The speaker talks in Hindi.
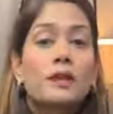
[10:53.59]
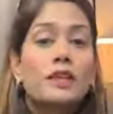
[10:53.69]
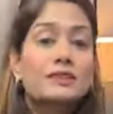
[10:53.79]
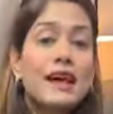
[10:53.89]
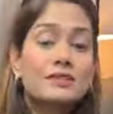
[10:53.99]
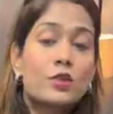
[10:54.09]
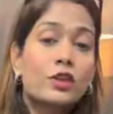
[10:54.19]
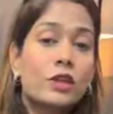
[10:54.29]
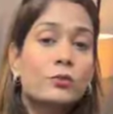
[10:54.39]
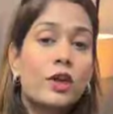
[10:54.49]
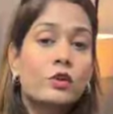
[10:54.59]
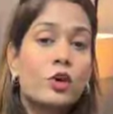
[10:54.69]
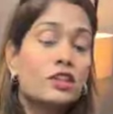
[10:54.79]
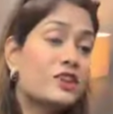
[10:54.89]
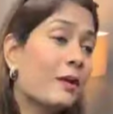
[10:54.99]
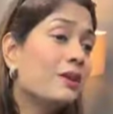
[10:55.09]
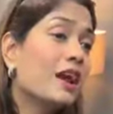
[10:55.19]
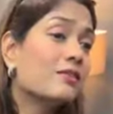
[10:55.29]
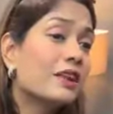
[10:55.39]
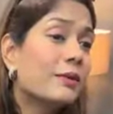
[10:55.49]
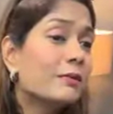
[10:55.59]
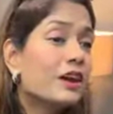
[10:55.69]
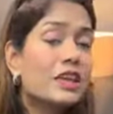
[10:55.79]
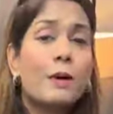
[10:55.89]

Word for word: प्लीज आस्क योर टीम टू एक्नॉलेज एबी अग्रवाल मैम का